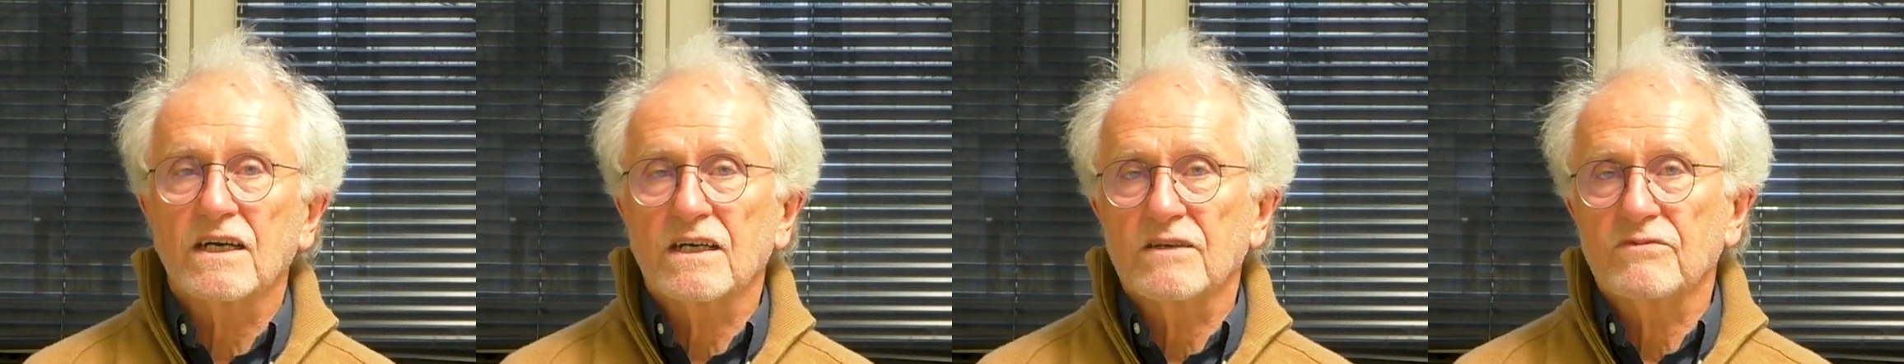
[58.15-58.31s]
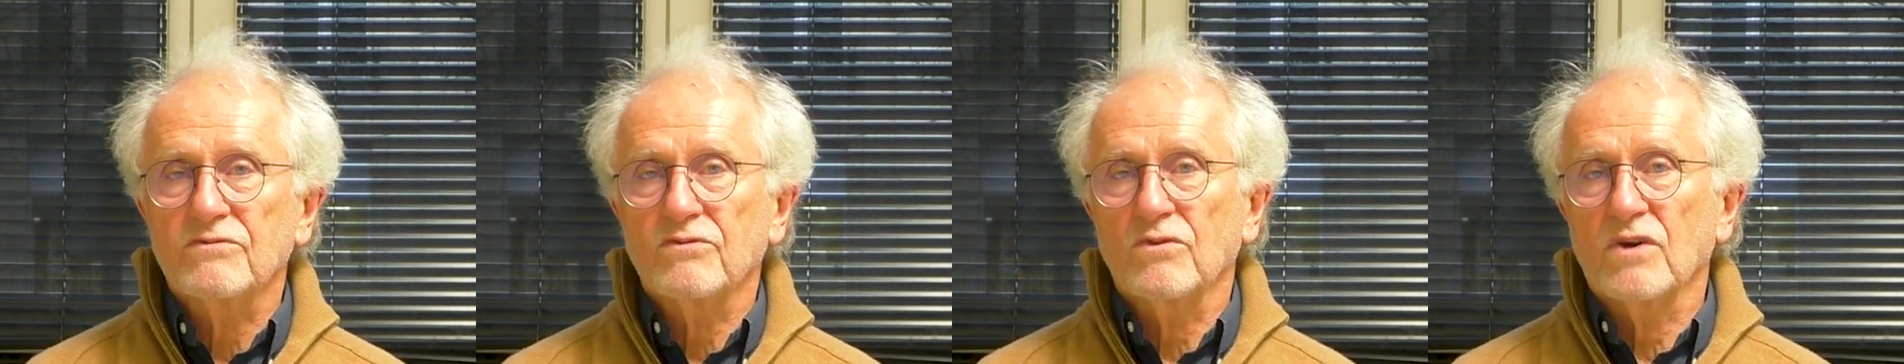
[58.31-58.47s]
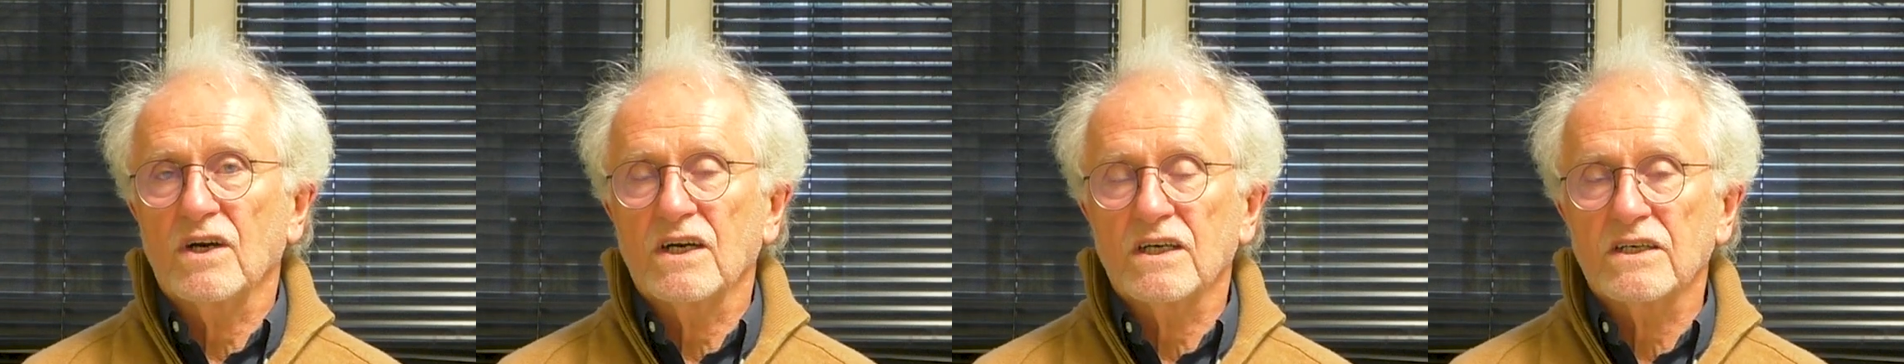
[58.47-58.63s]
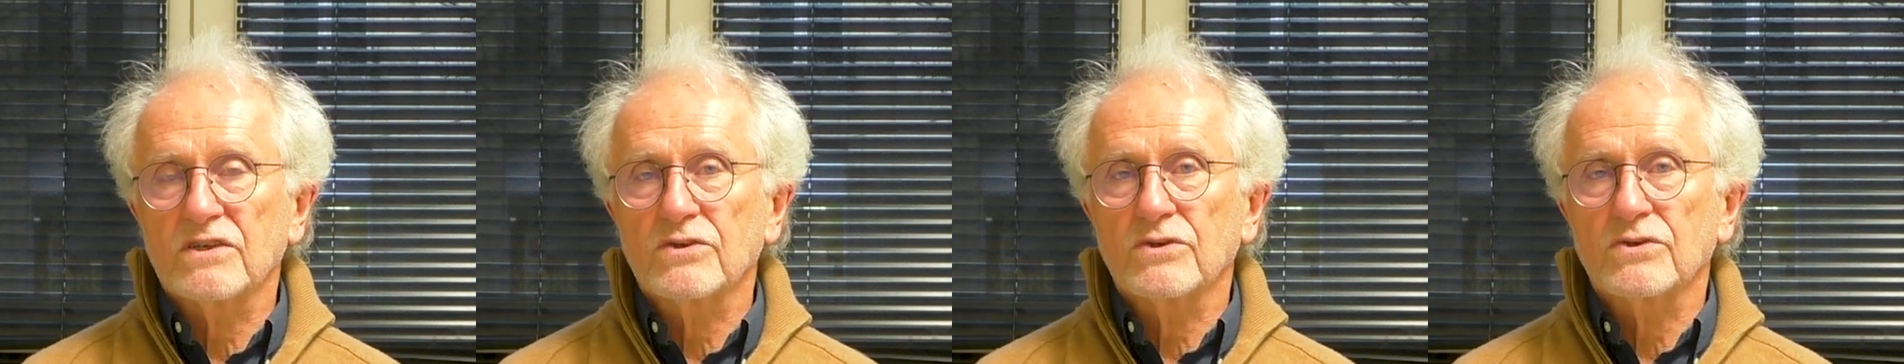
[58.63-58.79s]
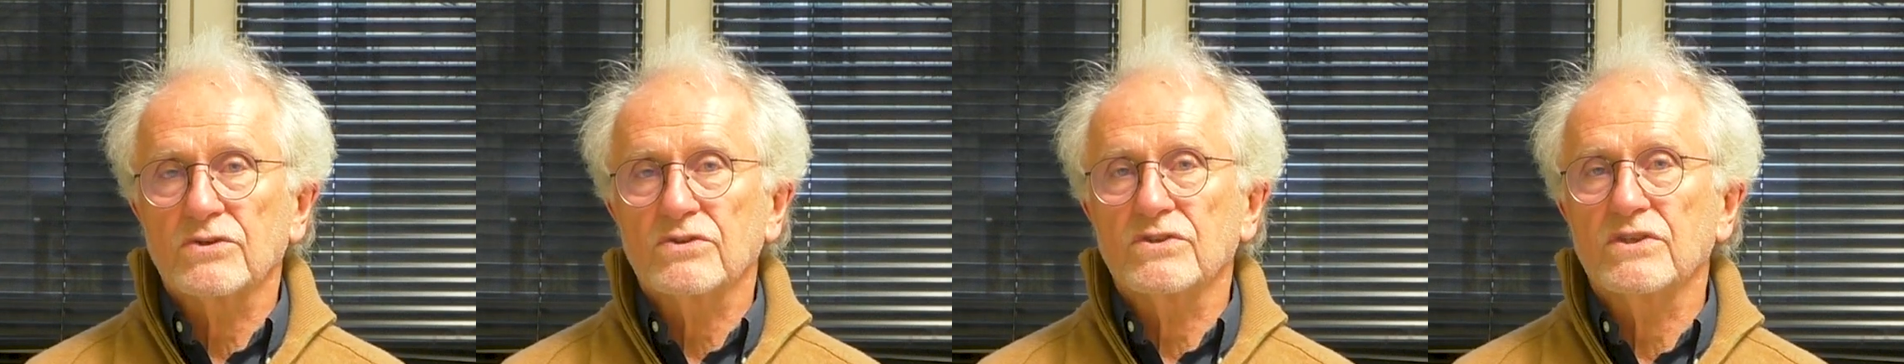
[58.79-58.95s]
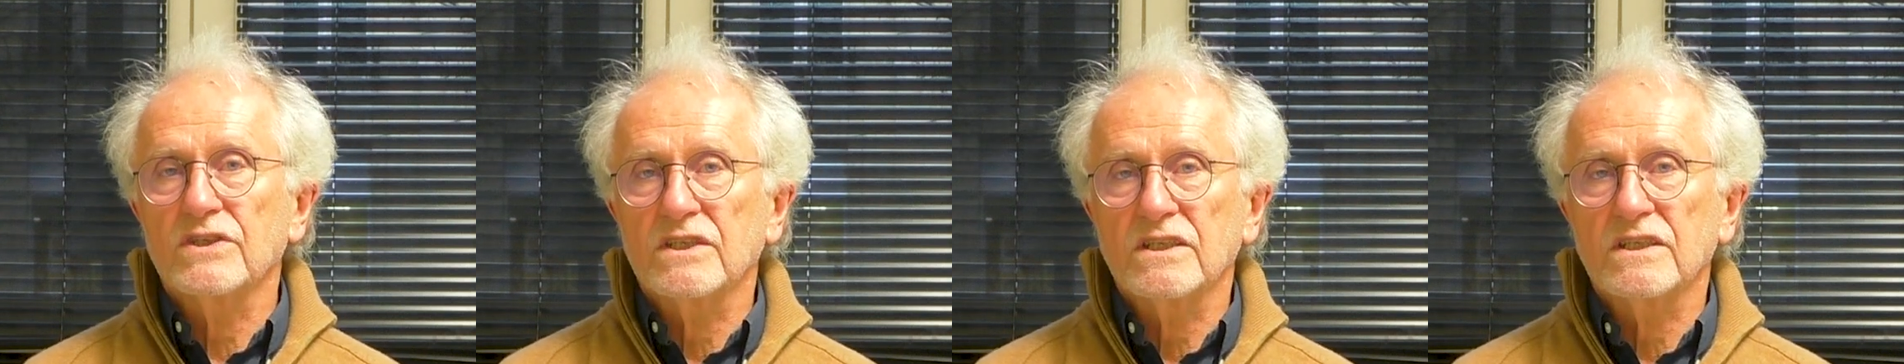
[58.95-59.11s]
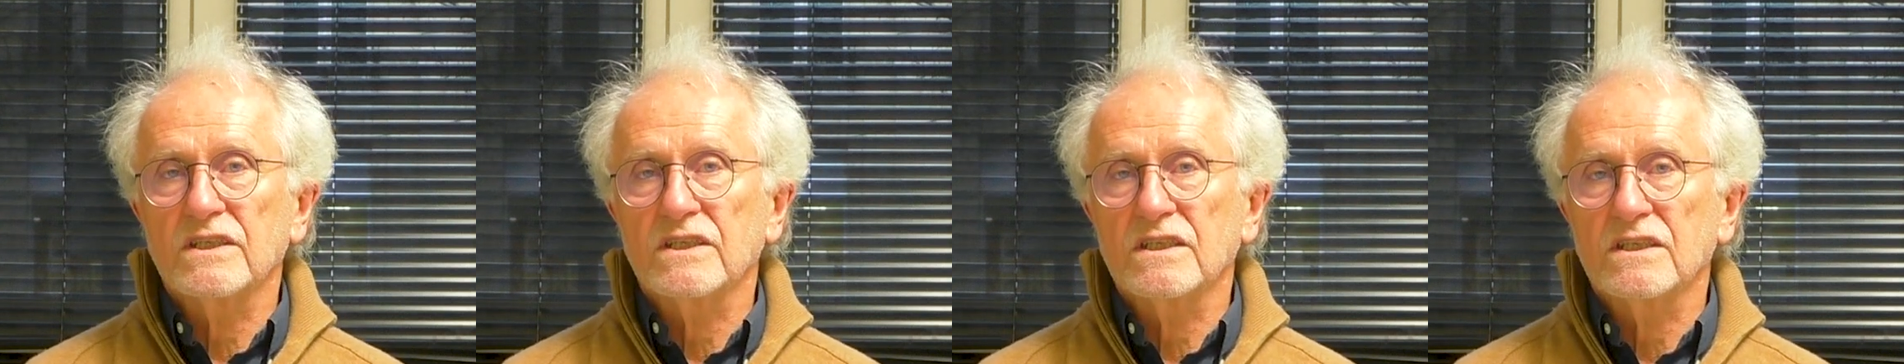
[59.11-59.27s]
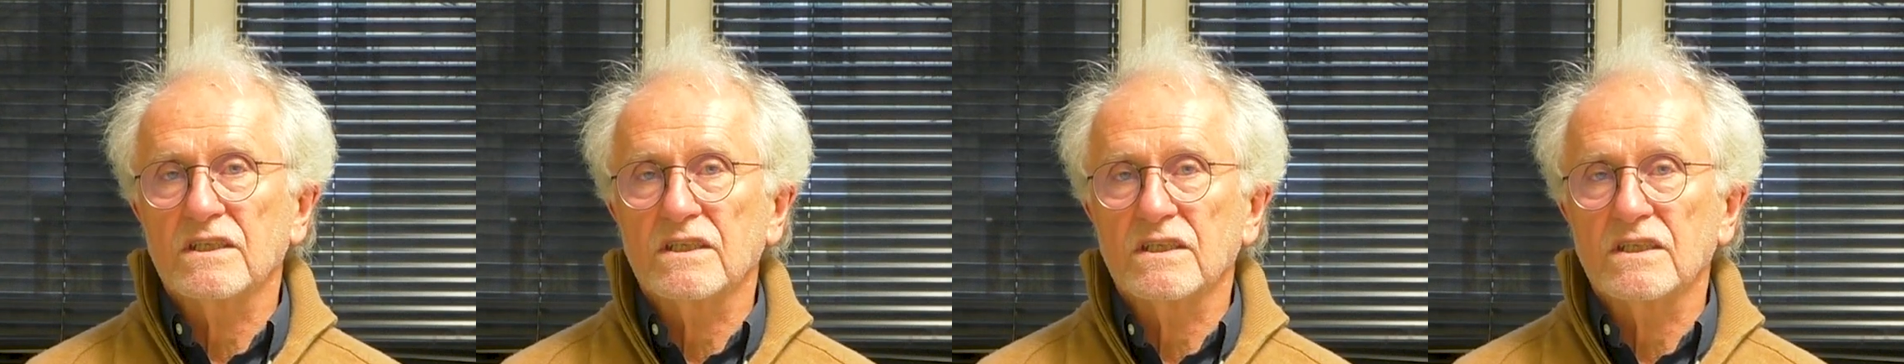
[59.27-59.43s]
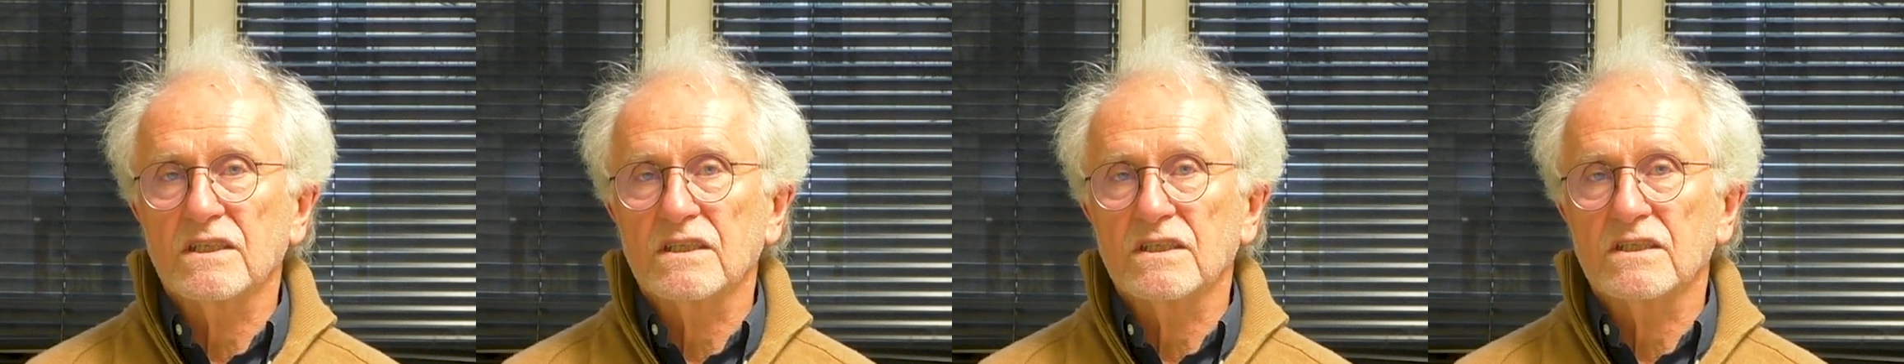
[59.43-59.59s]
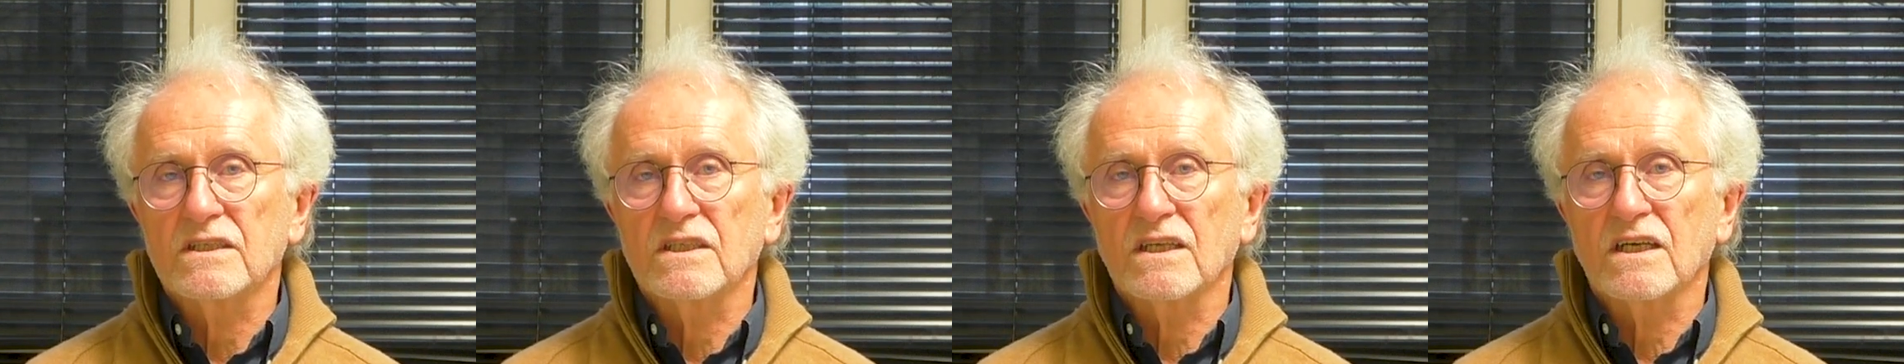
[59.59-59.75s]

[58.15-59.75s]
avoir des,